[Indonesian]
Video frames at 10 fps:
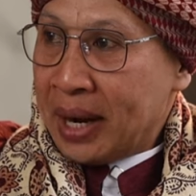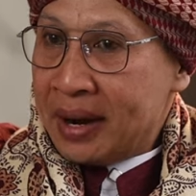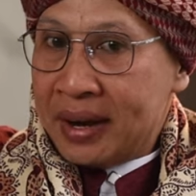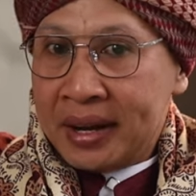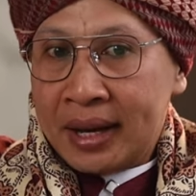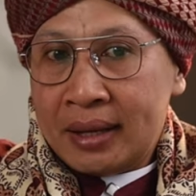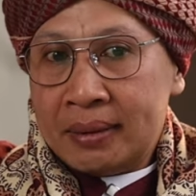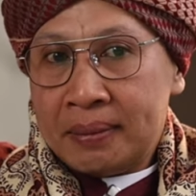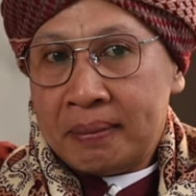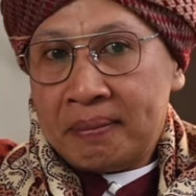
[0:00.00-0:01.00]
pandai
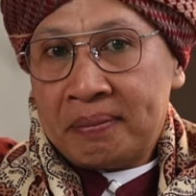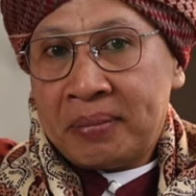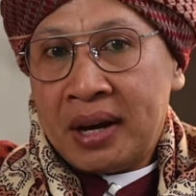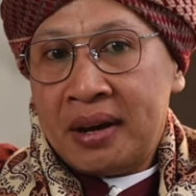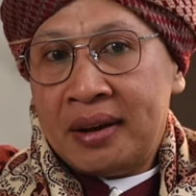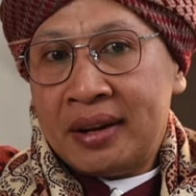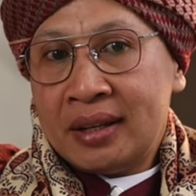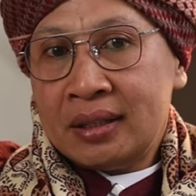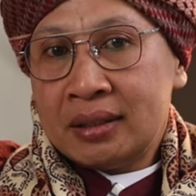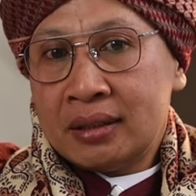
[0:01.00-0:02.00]

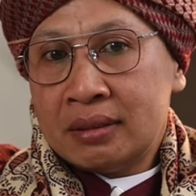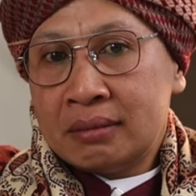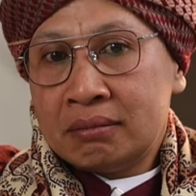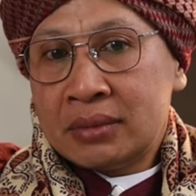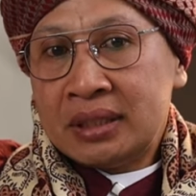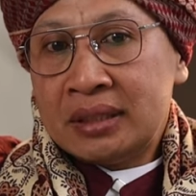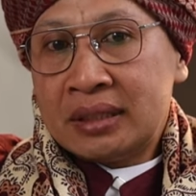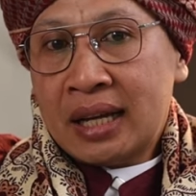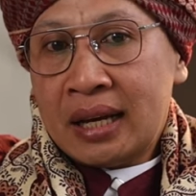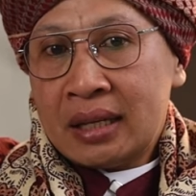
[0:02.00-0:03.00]
pandai
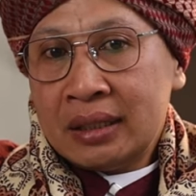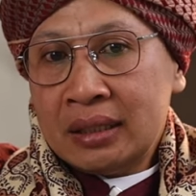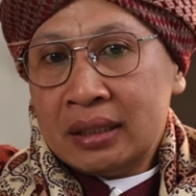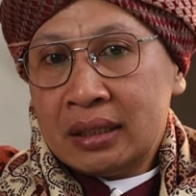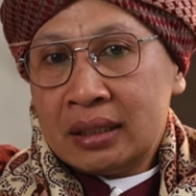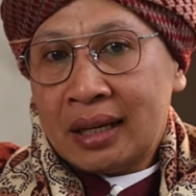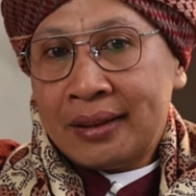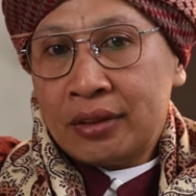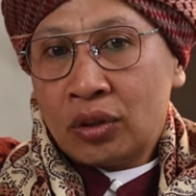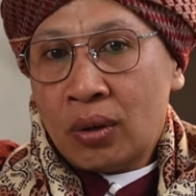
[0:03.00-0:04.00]
mencari
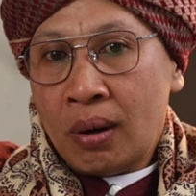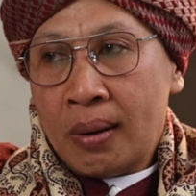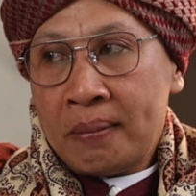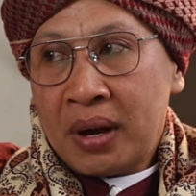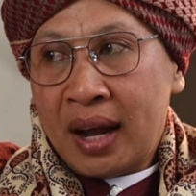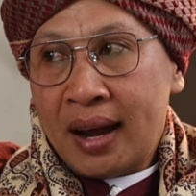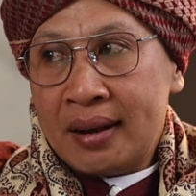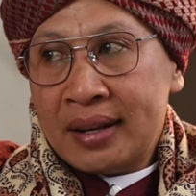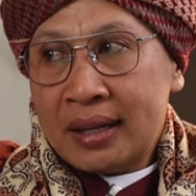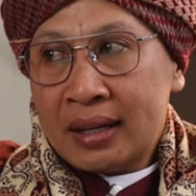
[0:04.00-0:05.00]
atau
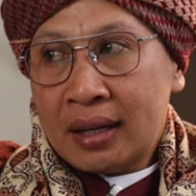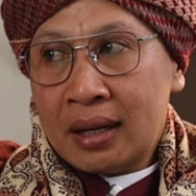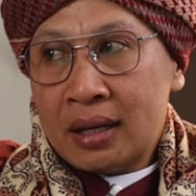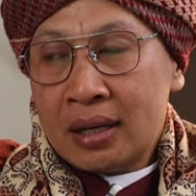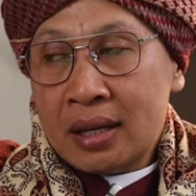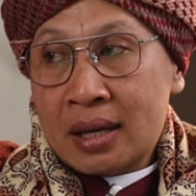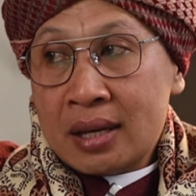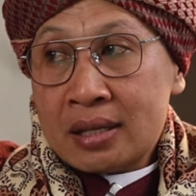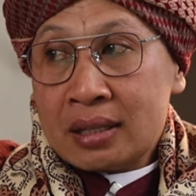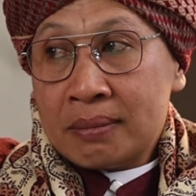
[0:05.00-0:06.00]
menghadirkan
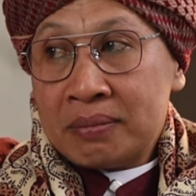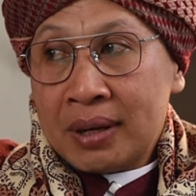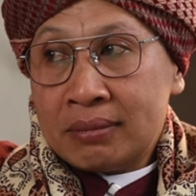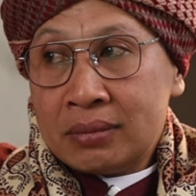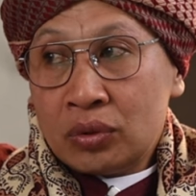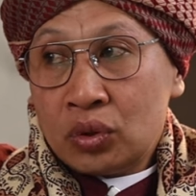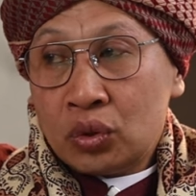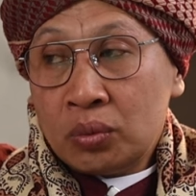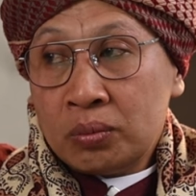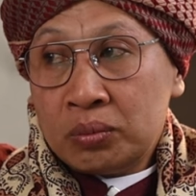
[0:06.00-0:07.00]
sebab
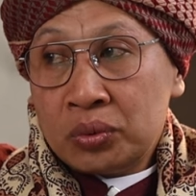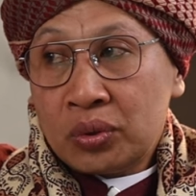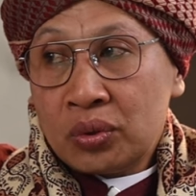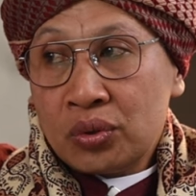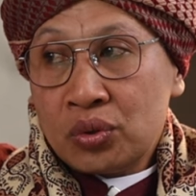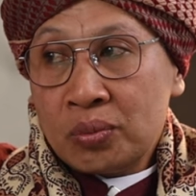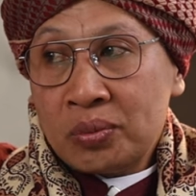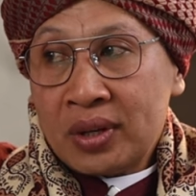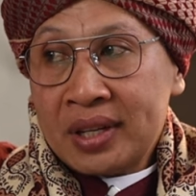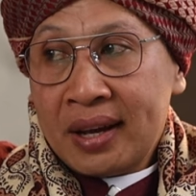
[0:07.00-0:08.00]
tumbuh
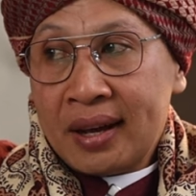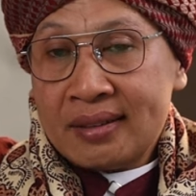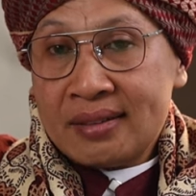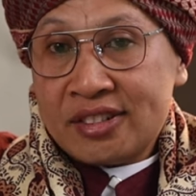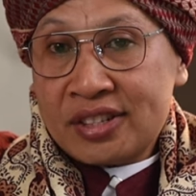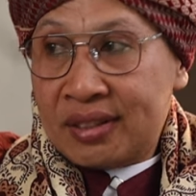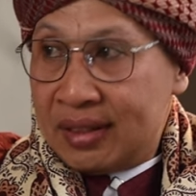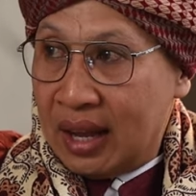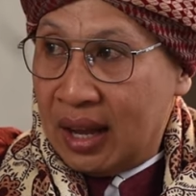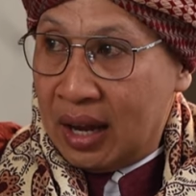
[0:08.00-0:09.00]
suburnya
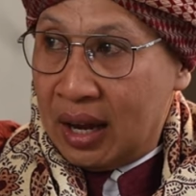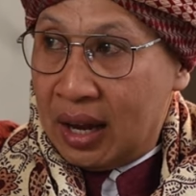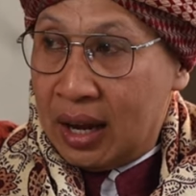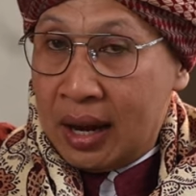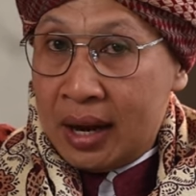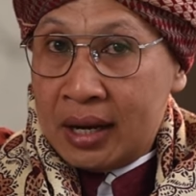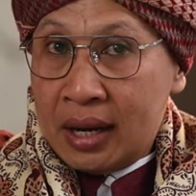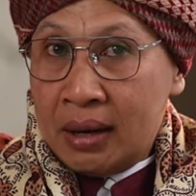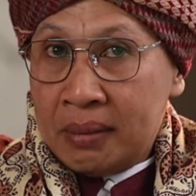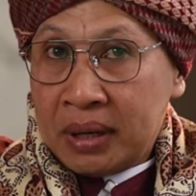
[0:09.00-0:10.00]
cinta
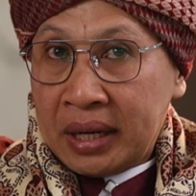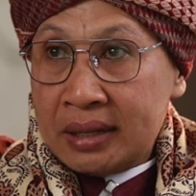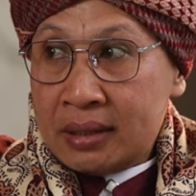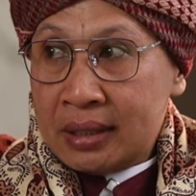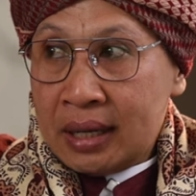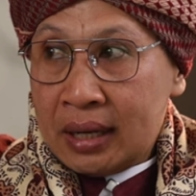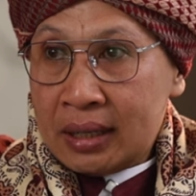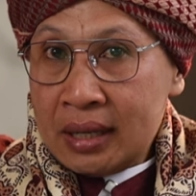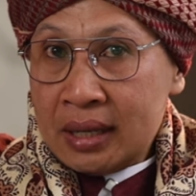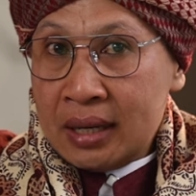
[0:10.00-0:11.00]
dan
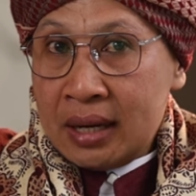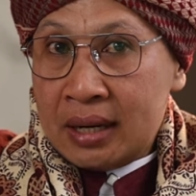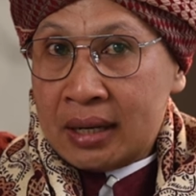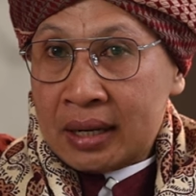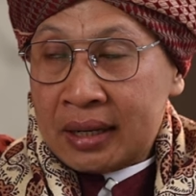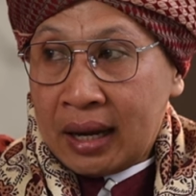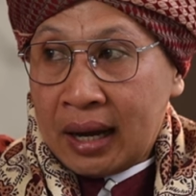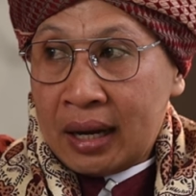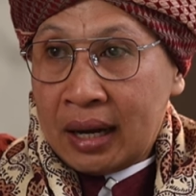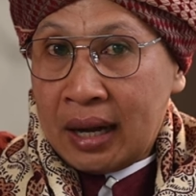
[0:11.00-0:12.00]
menghindari dari
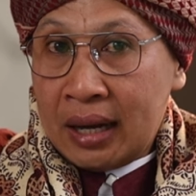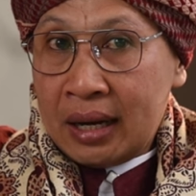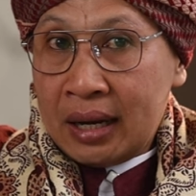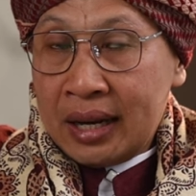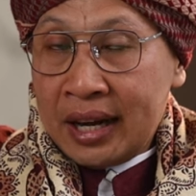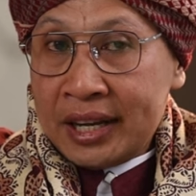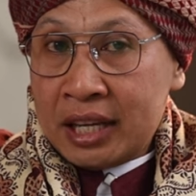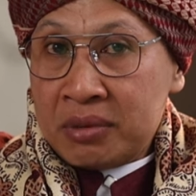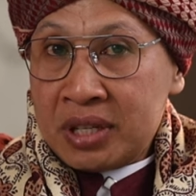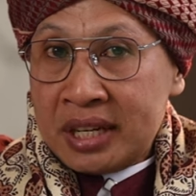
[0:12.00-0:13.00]
hal-hal
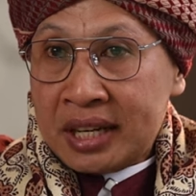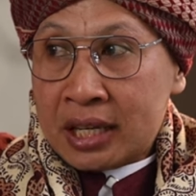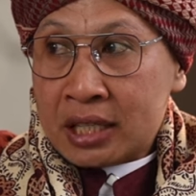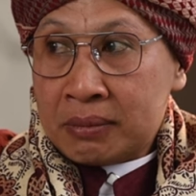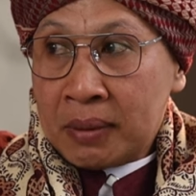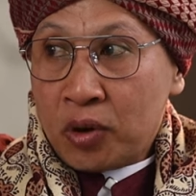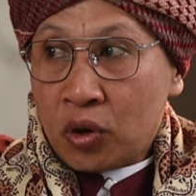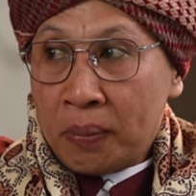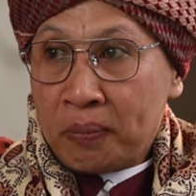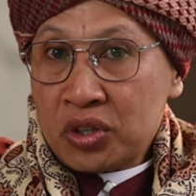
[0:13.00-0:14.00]
yang menjadikan sebab
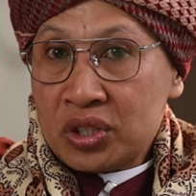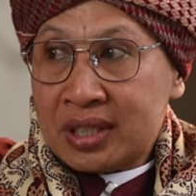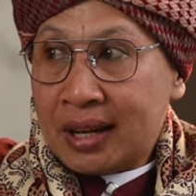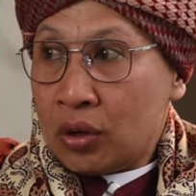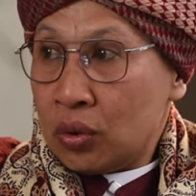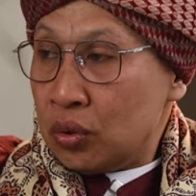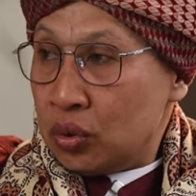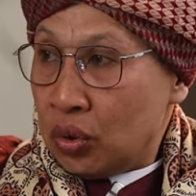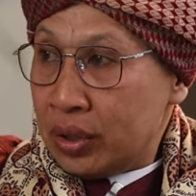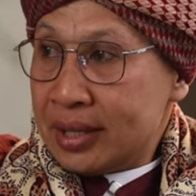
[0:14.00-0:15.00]
kropos dan
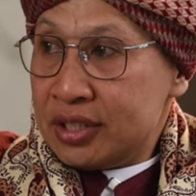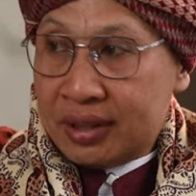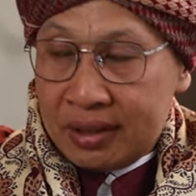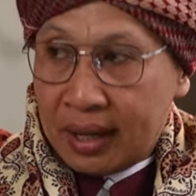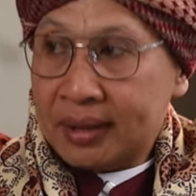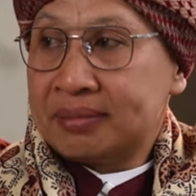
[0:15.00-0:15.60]
runtuhnya cinta.